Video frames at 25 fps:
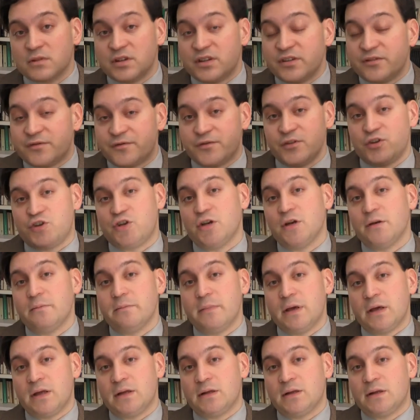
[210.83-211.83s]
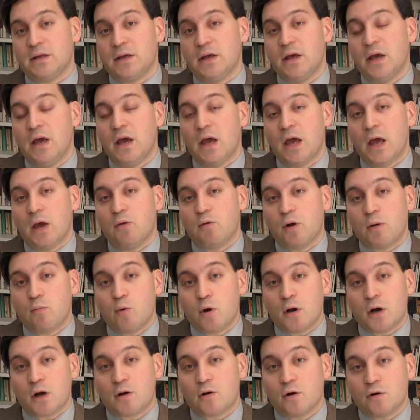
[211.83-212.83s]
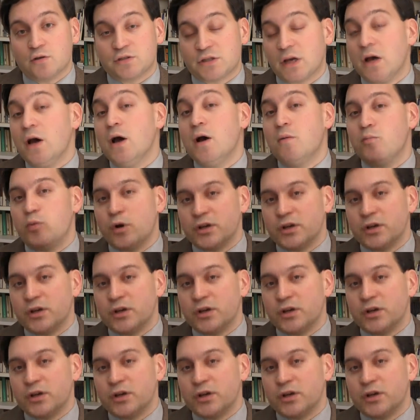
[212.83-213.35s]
difficilmente è una buona cosa.